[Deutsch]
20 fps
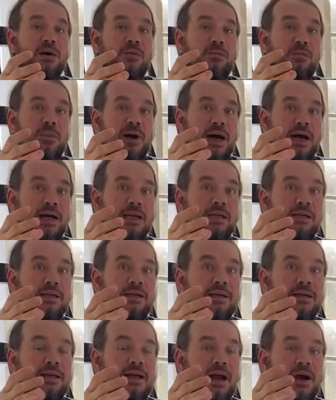mal
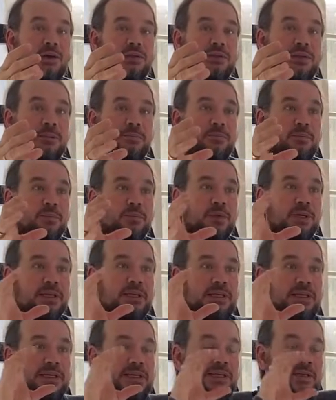aus einem,
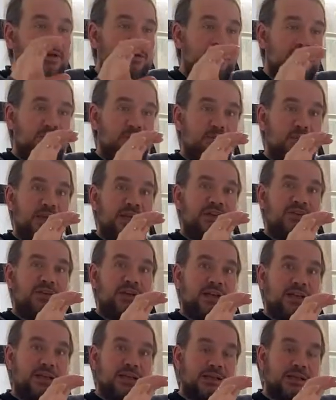nicht aus dem
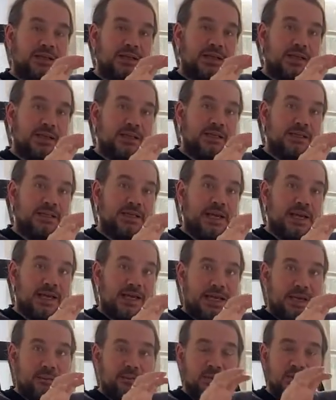Blickwinkel der
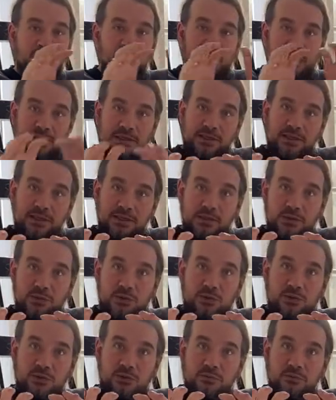
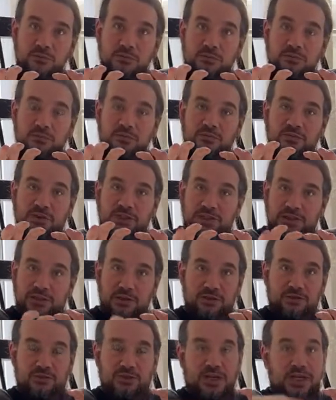Ergebnispräsentation, wie sie
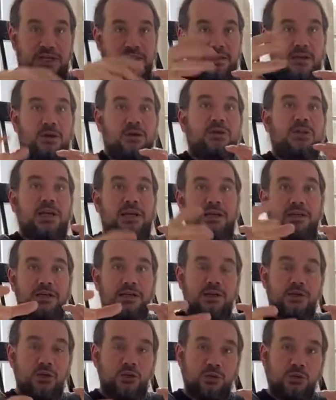das vielleicht auch dann in
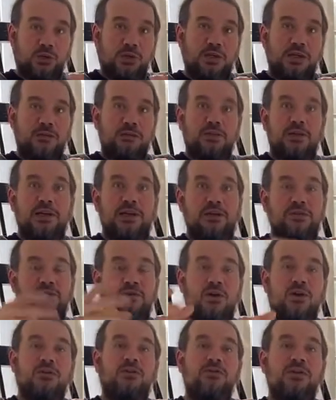den Studien, in den
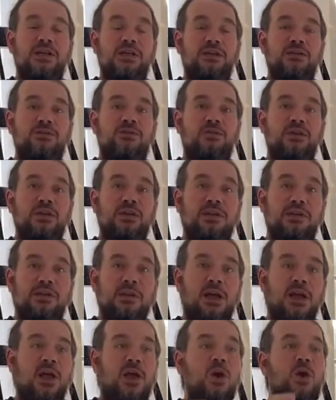veröffentlichten finden,
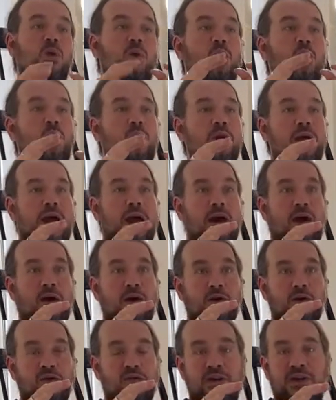oder
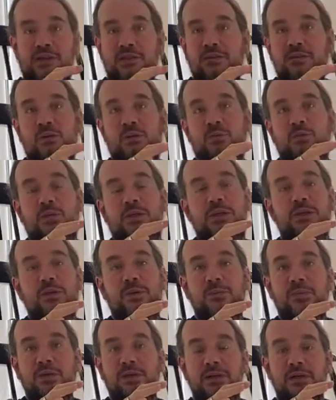auch, wenn es zum Beispiel eine
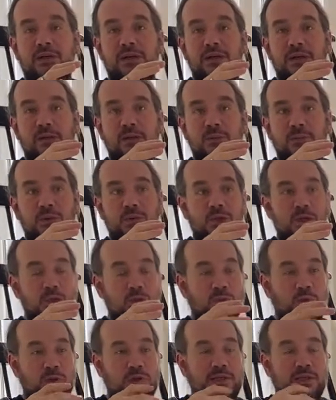äh, äh
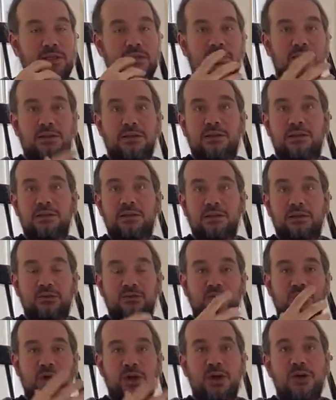gesponserte, eine
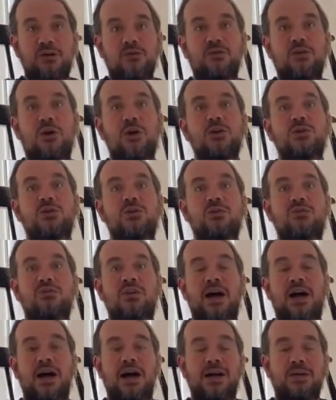geförderte Forschung
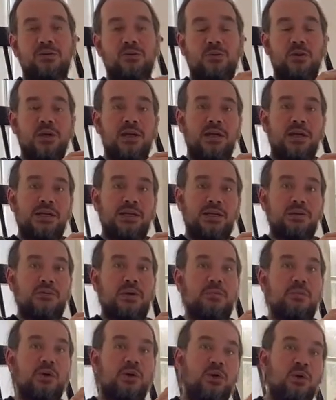war, also dass
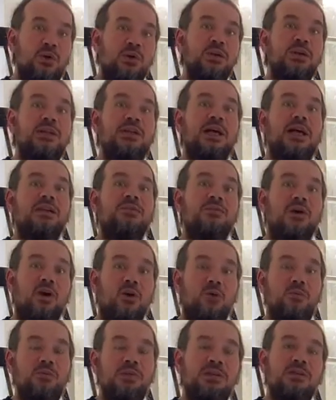man begründet hat,
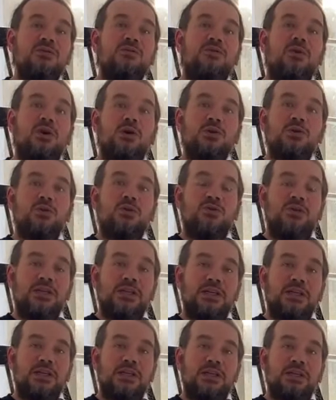warum diese Forschung
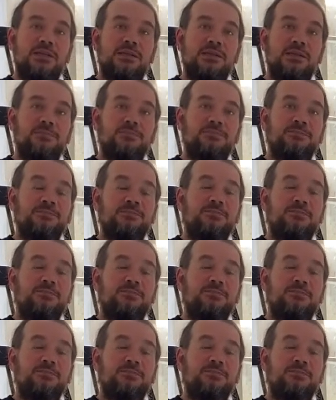wichtig ist,